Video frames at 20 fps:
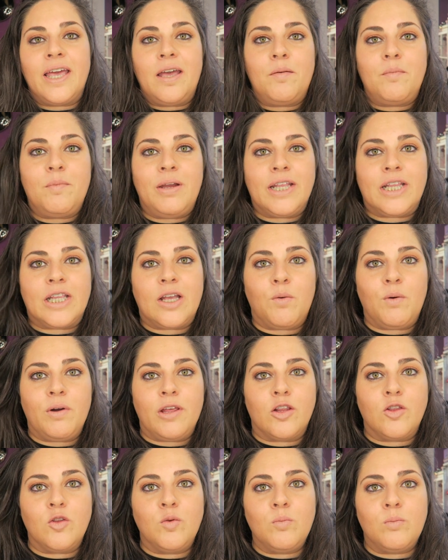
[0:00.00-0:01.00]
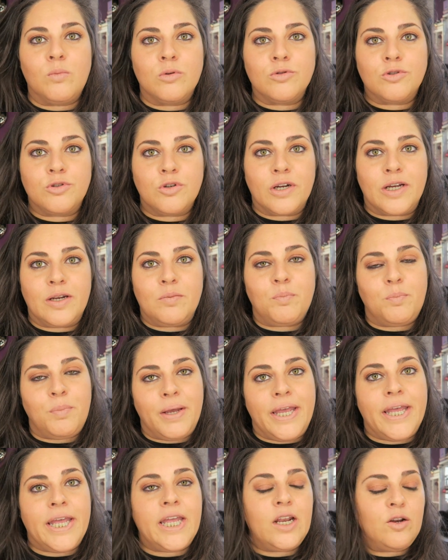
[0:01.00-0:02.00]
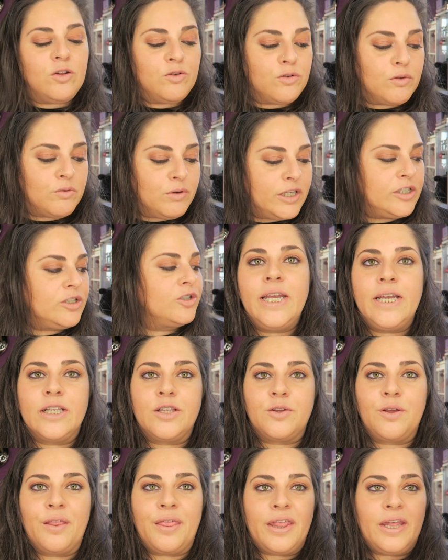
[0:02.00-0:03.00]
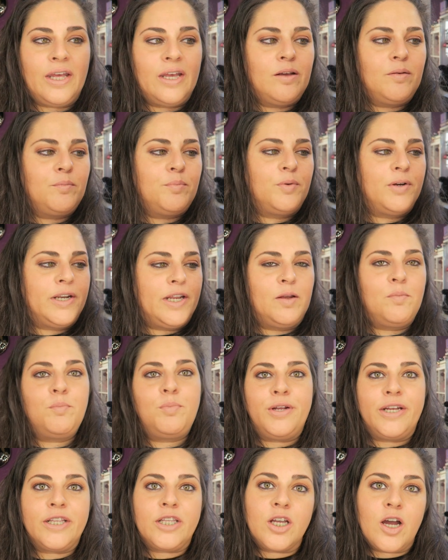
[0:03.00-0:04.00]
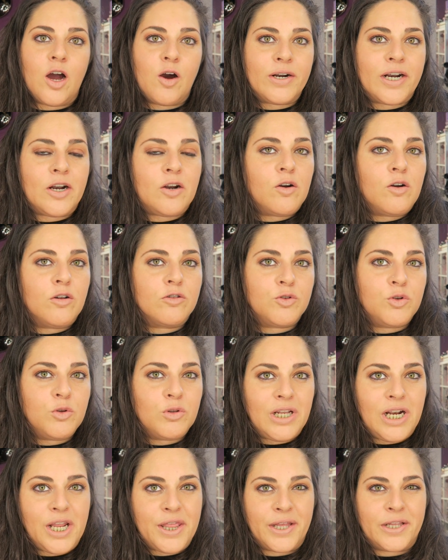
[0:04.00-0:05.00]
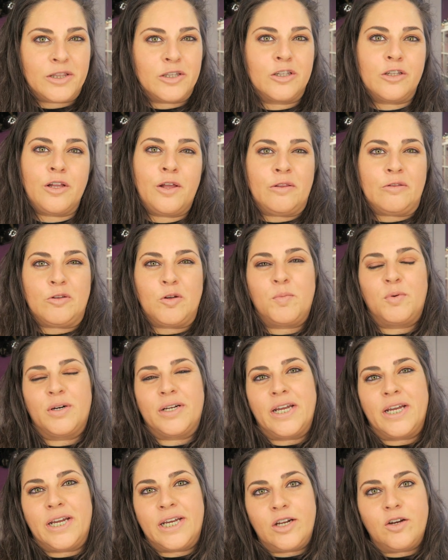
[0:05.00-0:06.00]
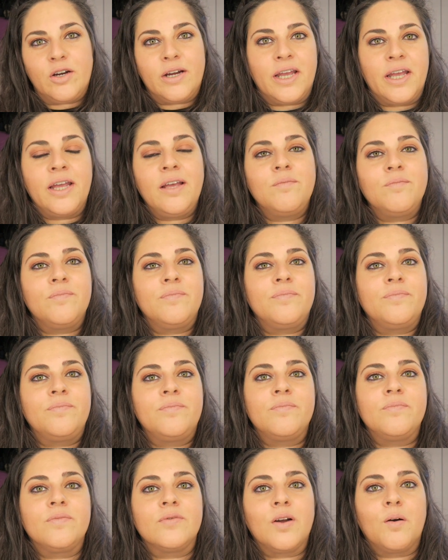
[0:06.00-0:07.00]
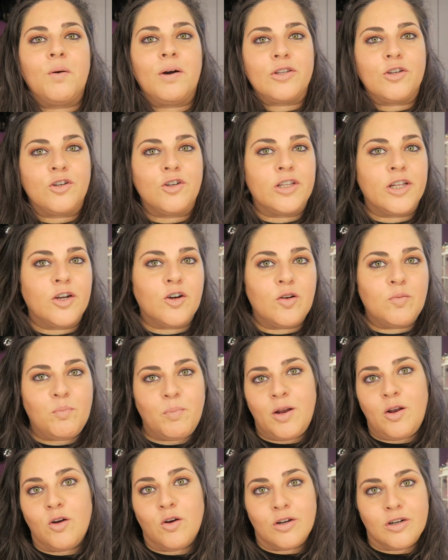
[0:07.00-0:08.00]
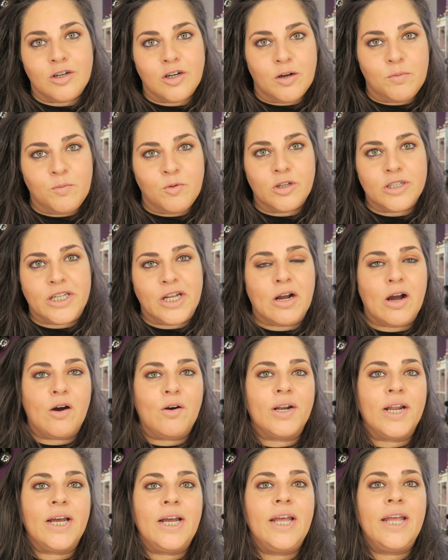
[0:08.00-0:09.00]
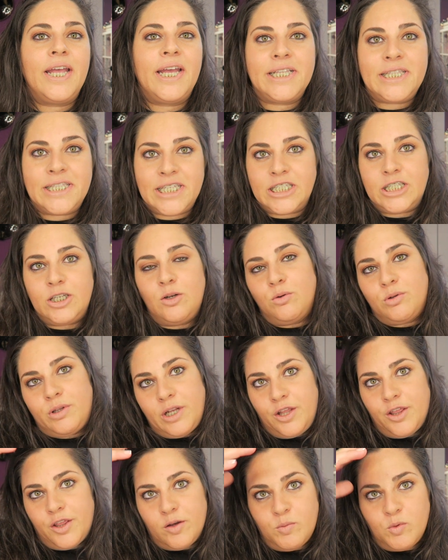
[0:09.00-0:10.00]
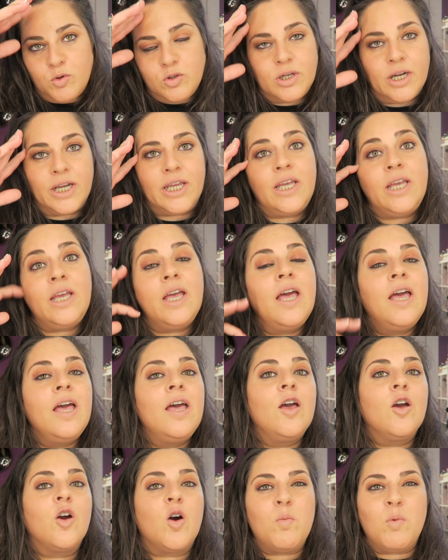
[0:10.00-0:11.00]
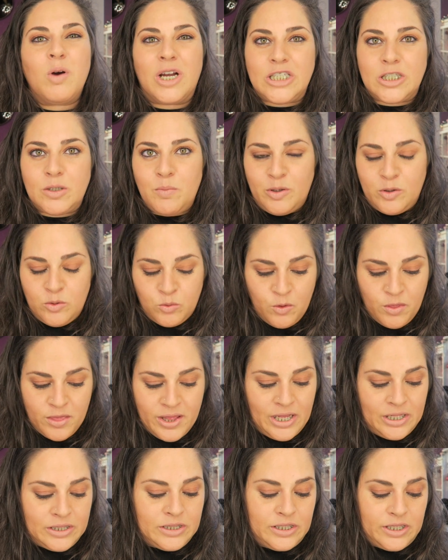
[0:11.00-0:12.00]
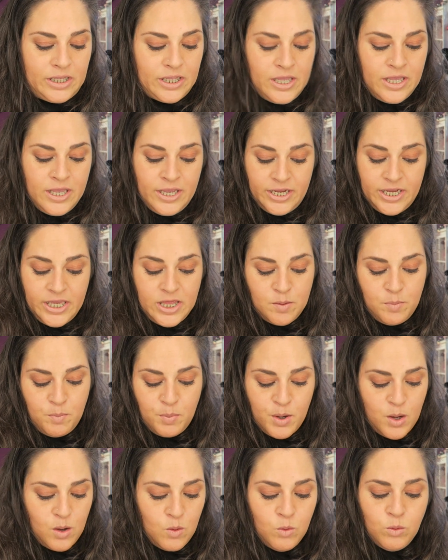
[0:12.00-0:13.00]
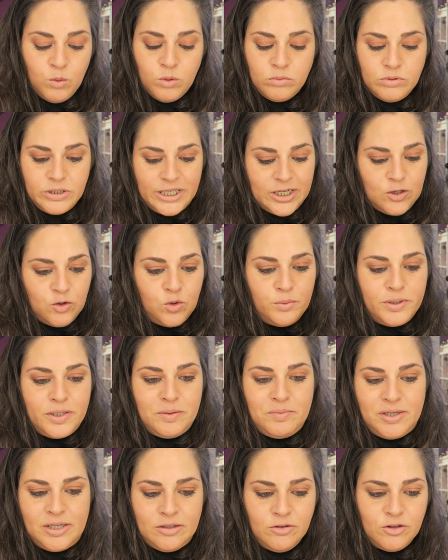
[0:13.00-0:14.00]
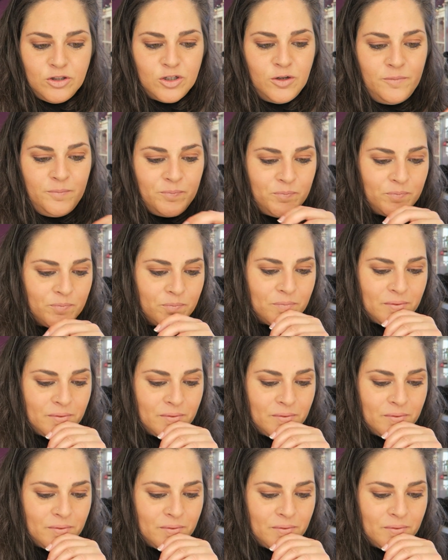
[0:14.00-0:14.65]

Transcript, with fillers: que me está cuidando un montón el pelo y todo eso. Y entonces, por ejemplo, este ahora no lo estoy utilizando tanto porque creo que mm, cuando yo tengo el pelo como lo tengo ahora, este si lo utilizo mucho aquí, como que se me ensucia antes. Y después un descubrimiento